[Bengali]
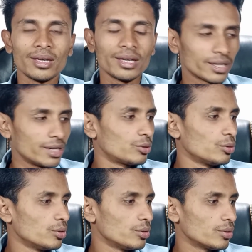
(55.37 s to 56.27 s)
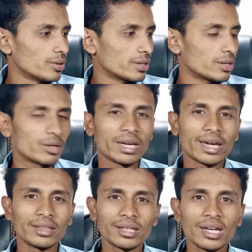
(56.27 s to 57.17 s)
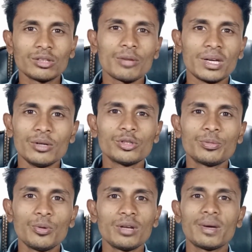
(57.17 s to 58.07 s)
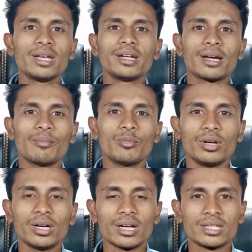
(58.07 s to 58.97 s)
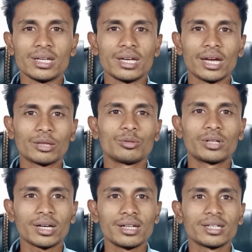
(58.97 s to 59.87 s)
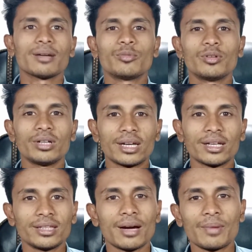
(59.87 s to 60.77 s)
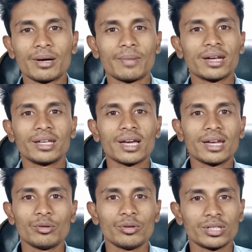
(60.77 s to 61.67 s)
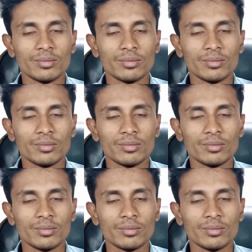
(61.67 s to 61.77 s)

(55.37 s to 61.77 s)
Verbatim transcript: কিন্তু এখান থেকে কিন্তু আমি হিউজ পরিমাণে ইনকাম করি না যে এত টাকা ইনকাম করি এখান দিয়ে আমার বাড়ি গাড়ি হয়ে যাবে